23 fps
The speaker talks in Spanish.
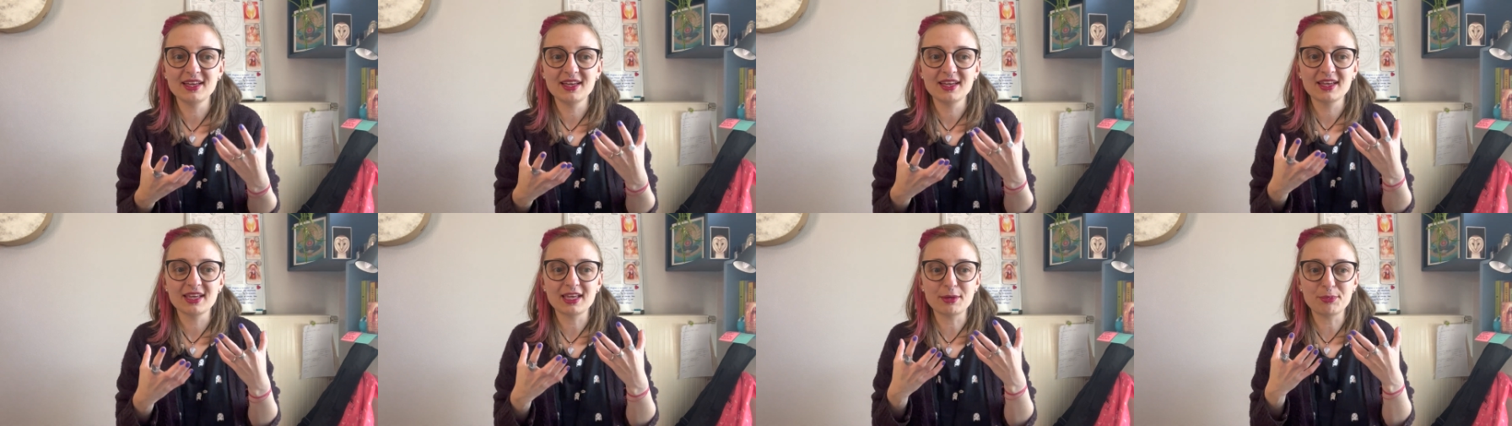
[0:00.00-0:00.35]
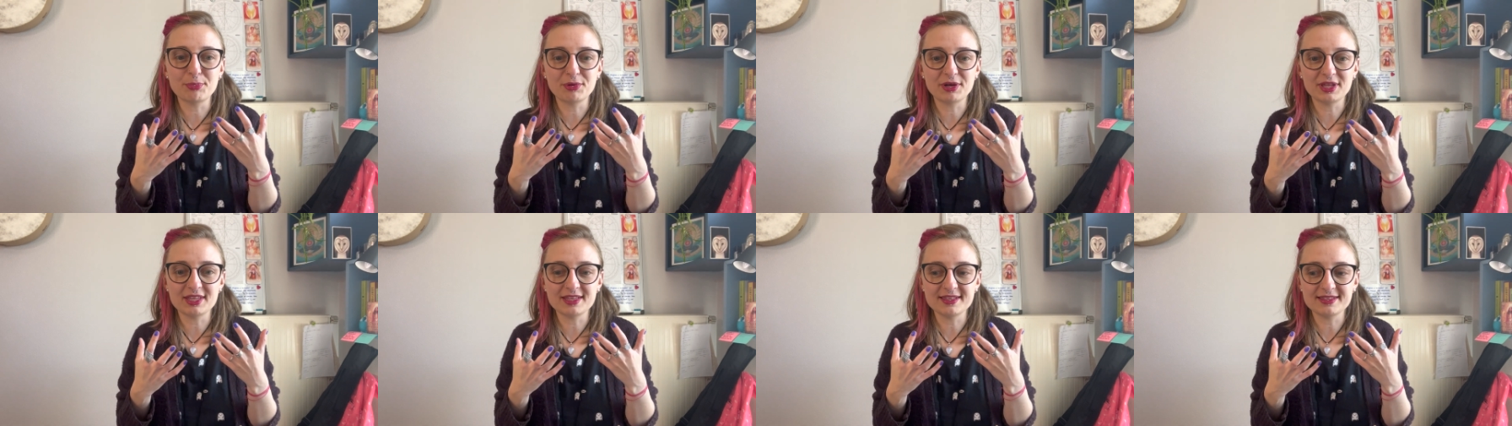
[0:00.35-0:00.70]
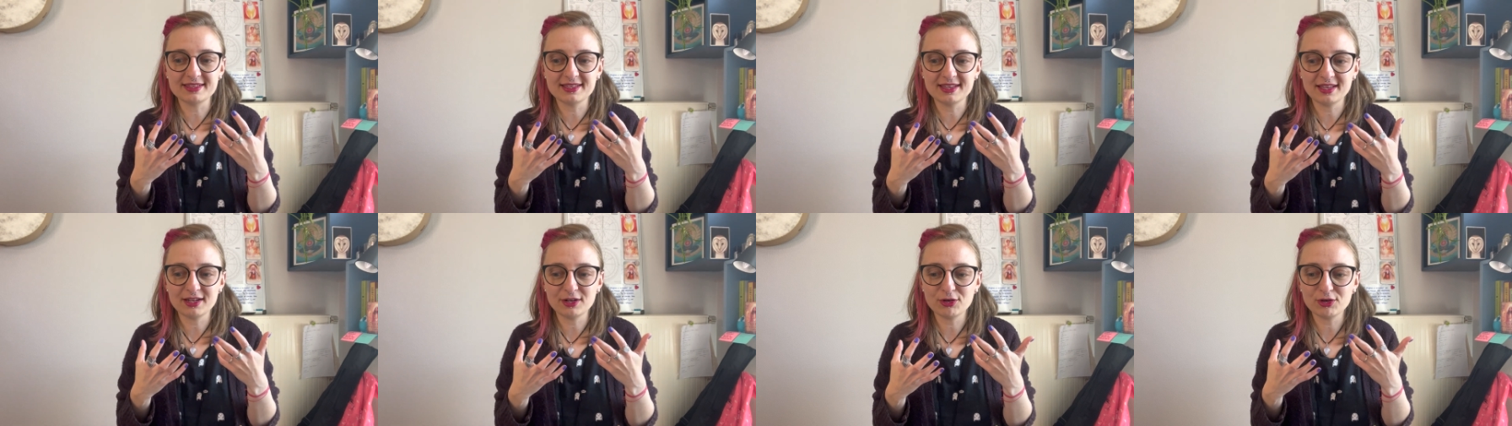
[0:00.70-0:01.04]
que puede
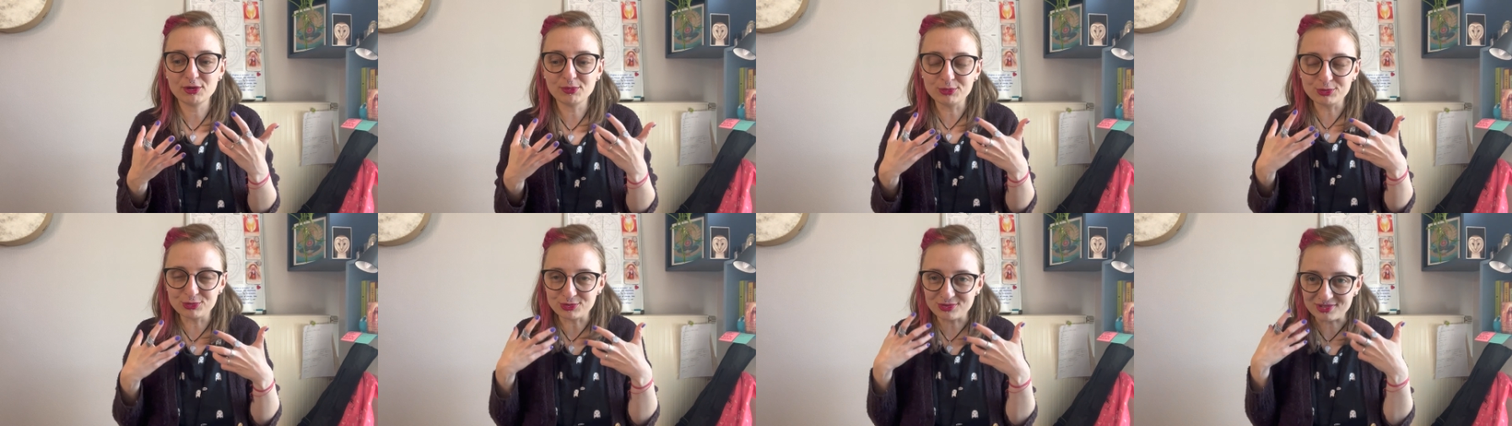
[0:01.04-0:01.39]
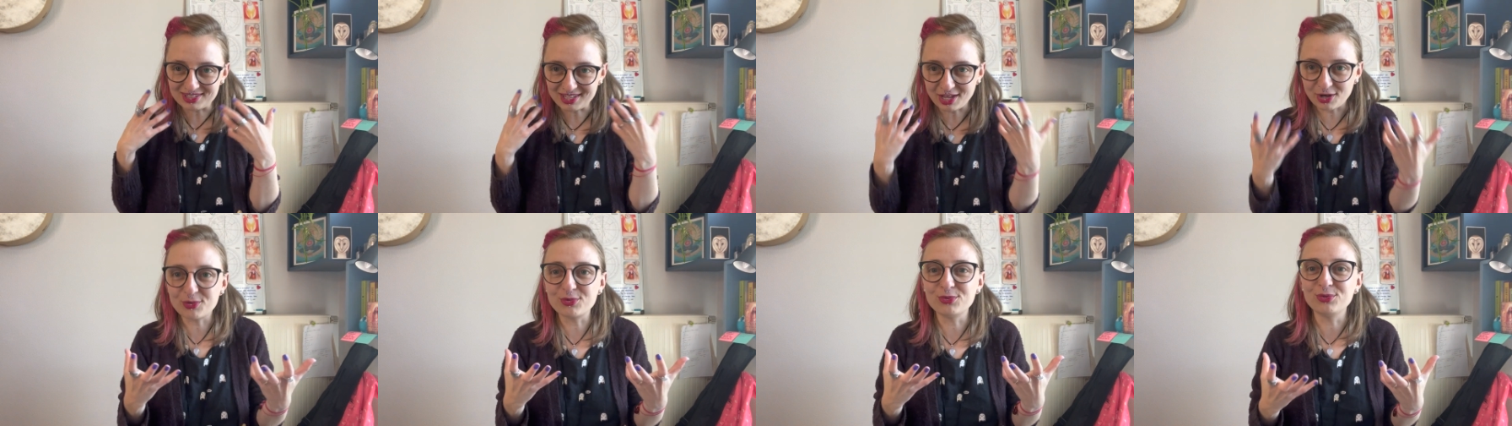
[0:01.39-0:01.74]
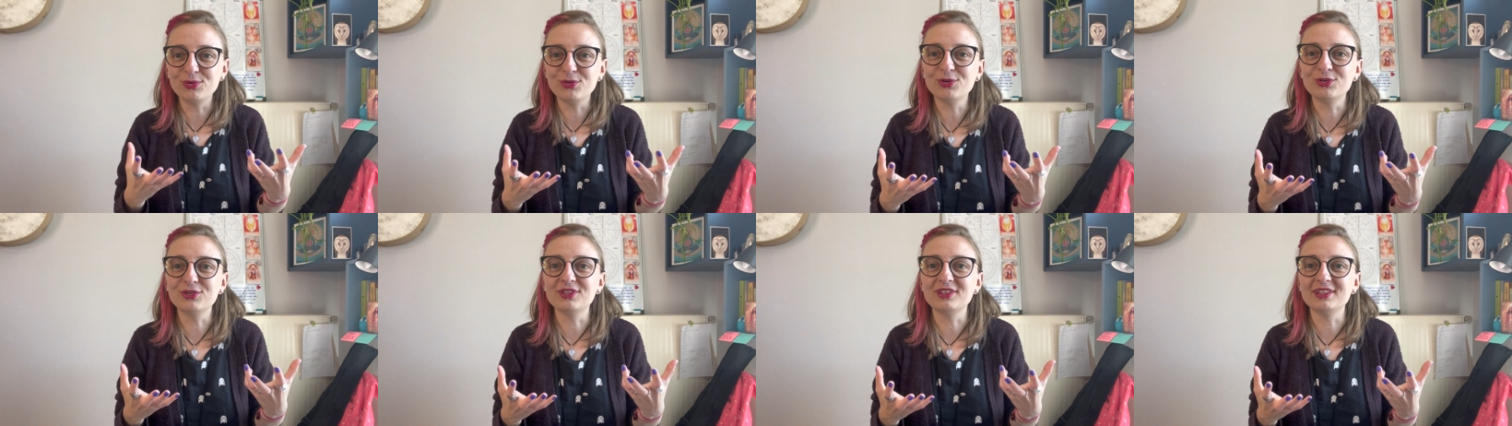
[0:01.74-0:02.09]
ser como un
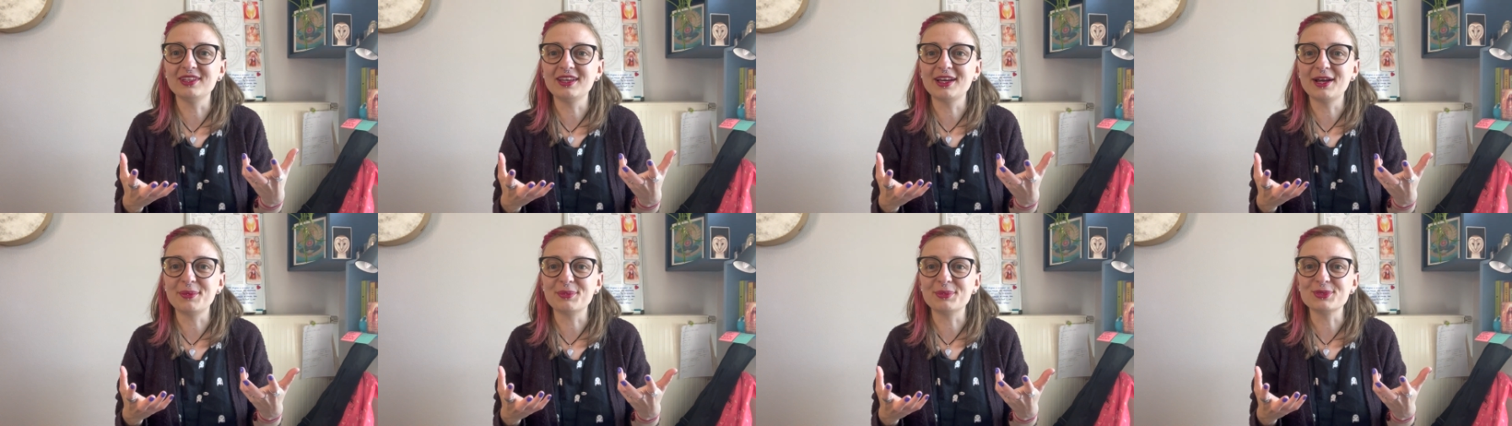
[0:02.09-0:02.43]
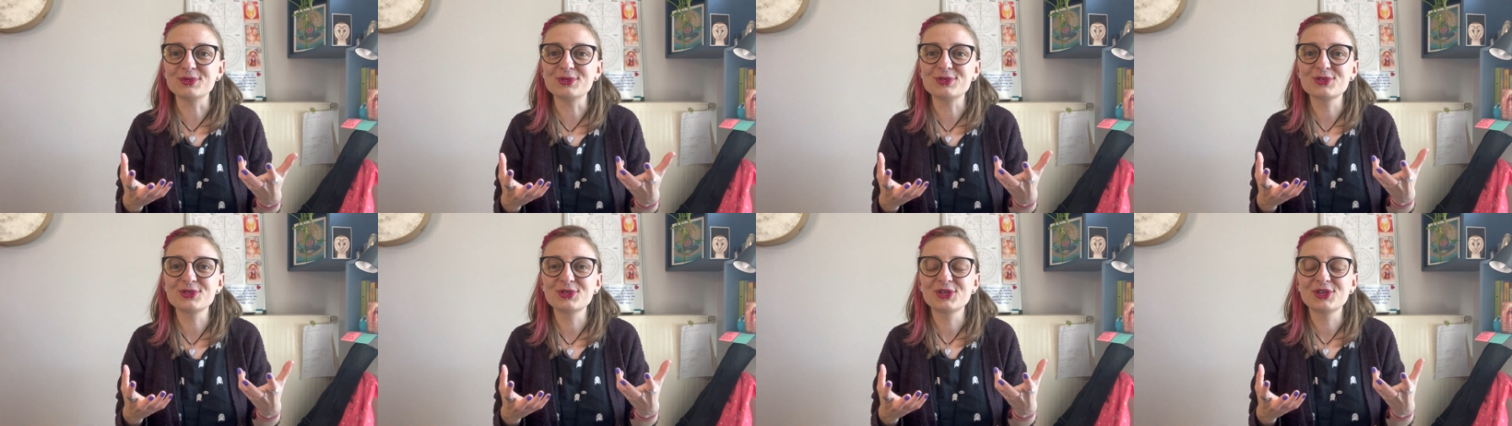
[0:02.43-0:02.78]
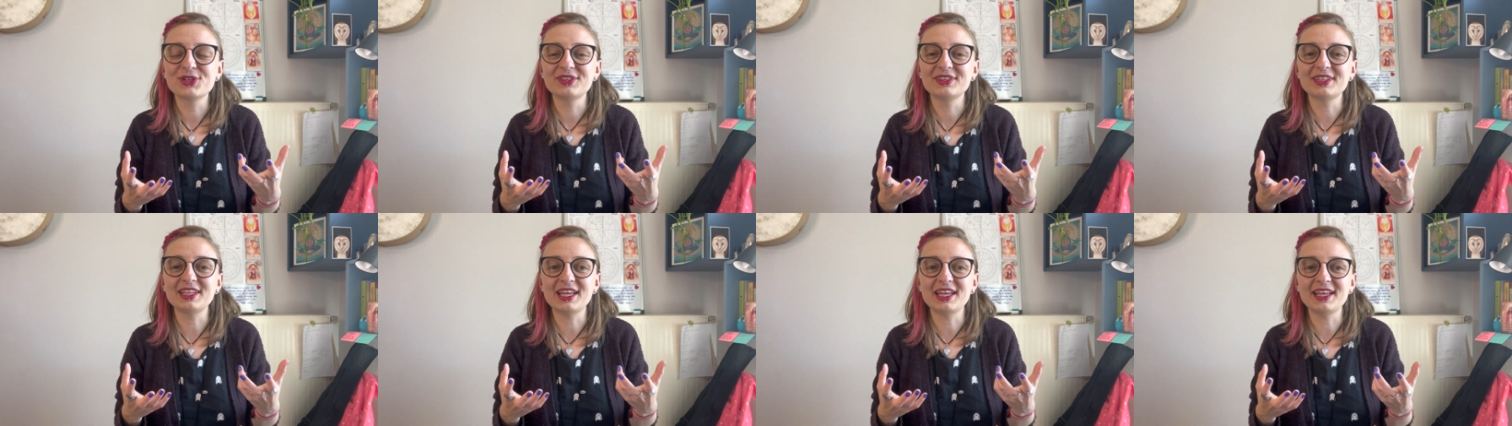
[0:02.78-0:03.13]
sacudón, digamos,
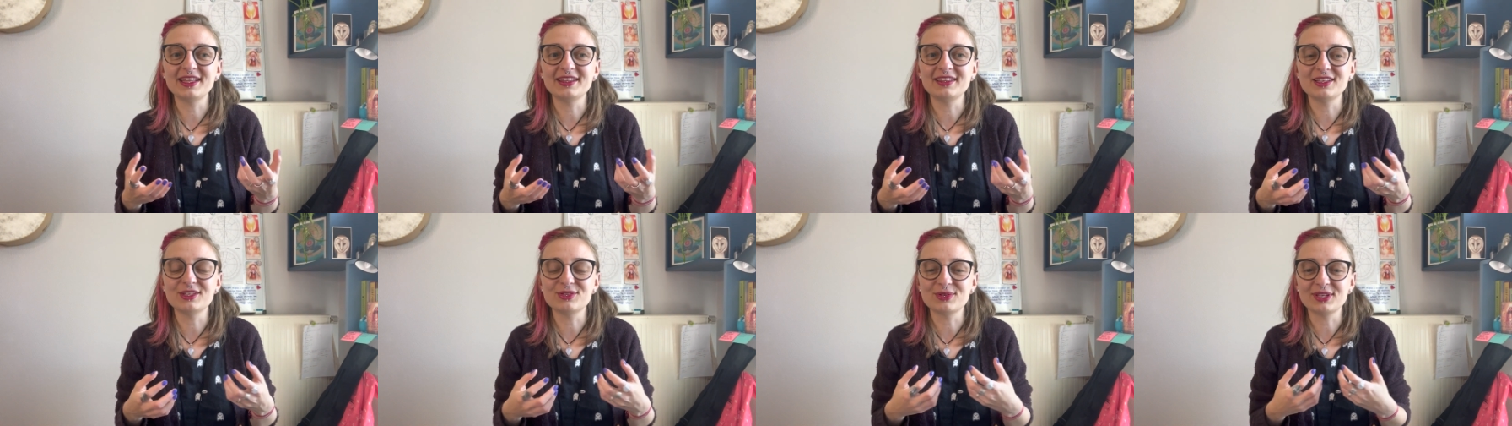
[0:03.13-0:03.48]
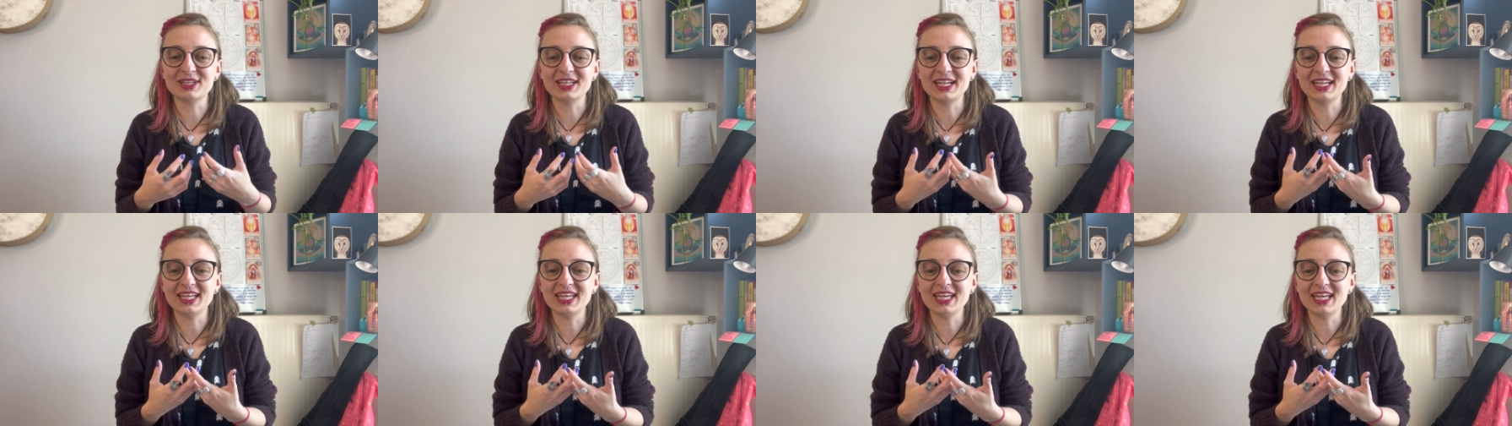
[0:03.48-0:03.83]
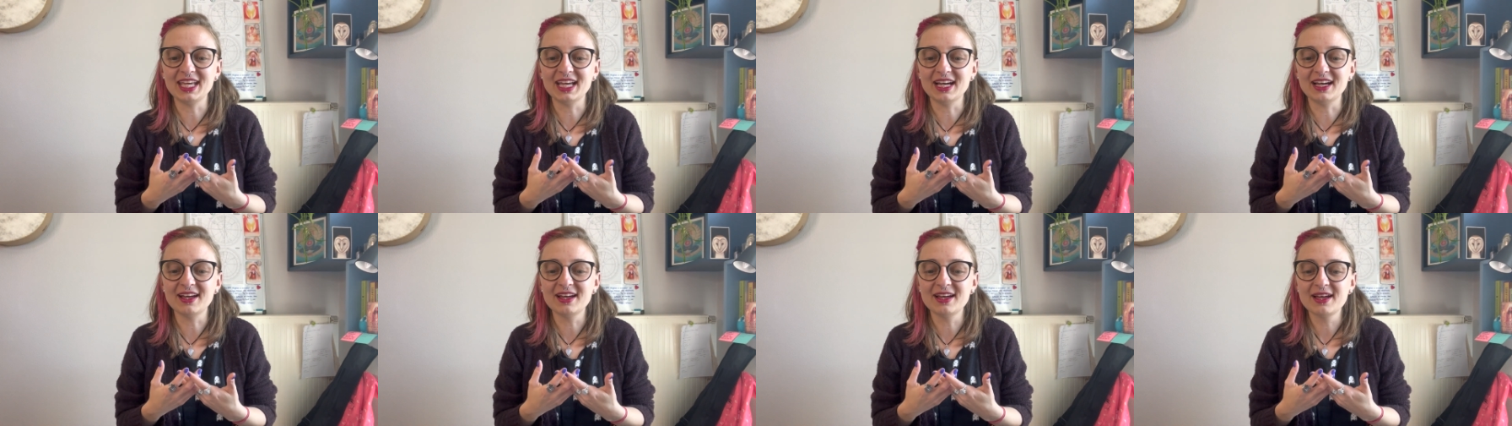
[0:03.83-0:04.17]
de, de su
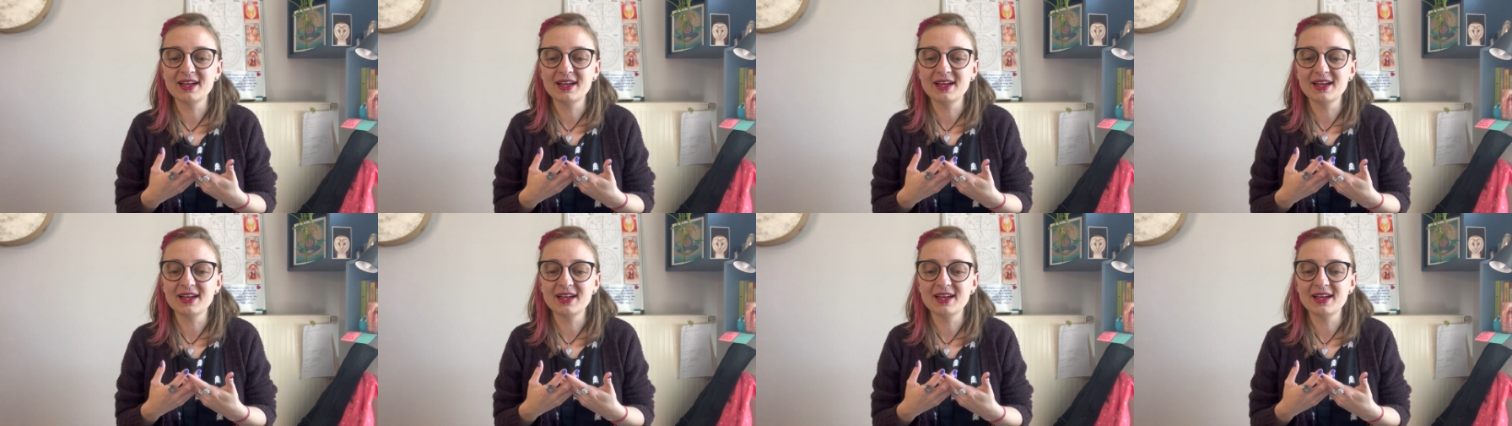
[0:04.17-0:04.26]
energía,